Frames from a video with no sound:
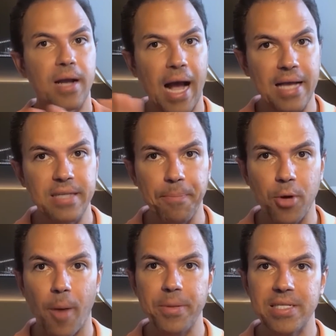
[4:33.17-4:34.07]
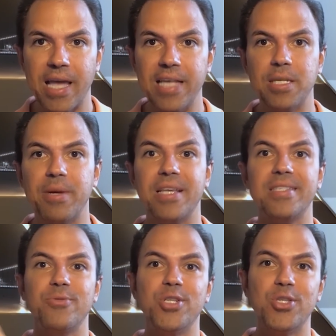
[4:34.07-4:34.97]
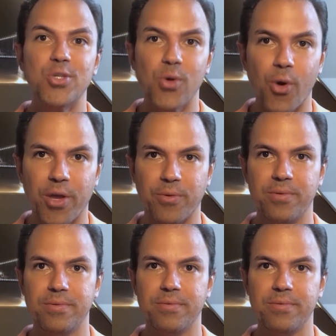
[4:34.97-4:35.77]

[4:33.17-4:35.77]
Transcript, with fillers: Casa própria, esquece, é uma questão de sonho.